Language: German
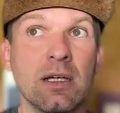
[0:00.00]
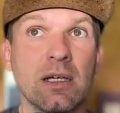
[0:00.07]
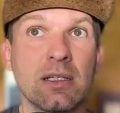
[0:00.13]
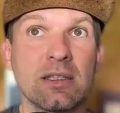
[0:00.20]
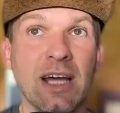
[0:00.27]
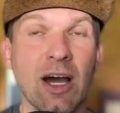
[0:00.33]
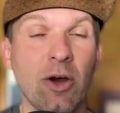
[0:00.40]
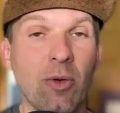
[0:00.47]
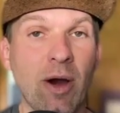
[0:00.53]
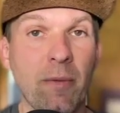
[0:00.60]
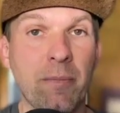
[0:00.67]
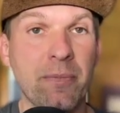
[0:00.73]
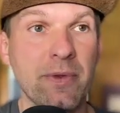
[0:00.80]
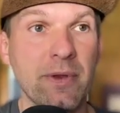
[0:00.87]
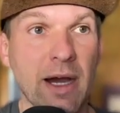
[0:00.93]
da
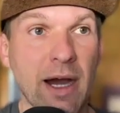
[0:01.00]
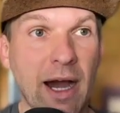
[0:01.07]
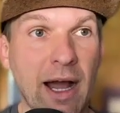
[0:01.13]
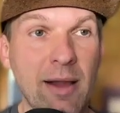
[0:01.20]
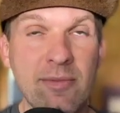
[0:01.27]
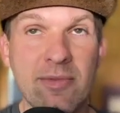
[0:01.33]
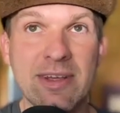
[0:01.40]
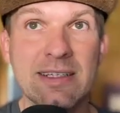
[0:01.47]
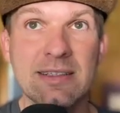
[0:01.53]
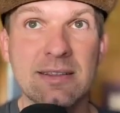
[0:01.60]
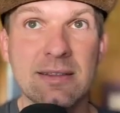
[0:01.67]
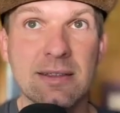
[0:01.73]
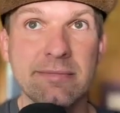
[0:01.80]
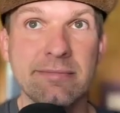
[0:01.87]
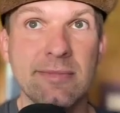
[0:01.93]
überhaupt
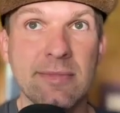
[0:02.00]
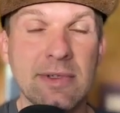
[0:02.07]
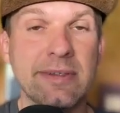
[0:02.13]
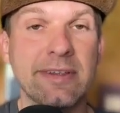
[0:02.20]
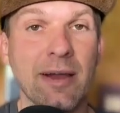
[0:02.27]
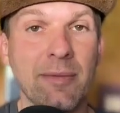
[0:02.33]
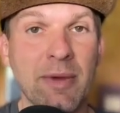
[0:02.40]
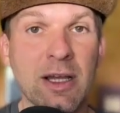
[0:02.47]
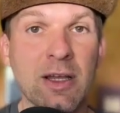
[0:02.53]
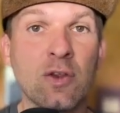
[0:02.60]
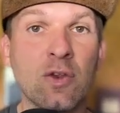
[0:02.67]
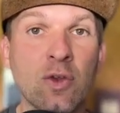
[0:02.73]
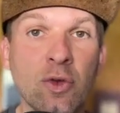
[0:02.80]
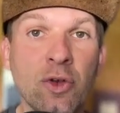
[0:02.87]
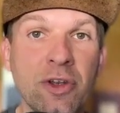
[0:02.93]
halbwegs, sagen wir mal,
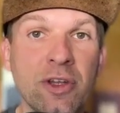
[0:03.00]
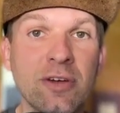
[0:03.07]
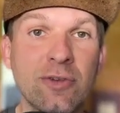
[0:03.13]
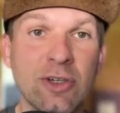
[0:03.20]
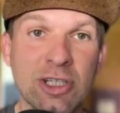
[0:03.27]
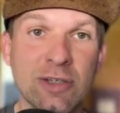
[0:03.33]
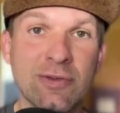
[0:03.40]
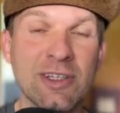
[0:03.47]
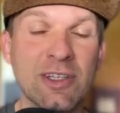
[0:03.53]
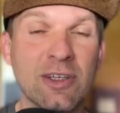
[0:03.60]
gesunde, wirtschaftlich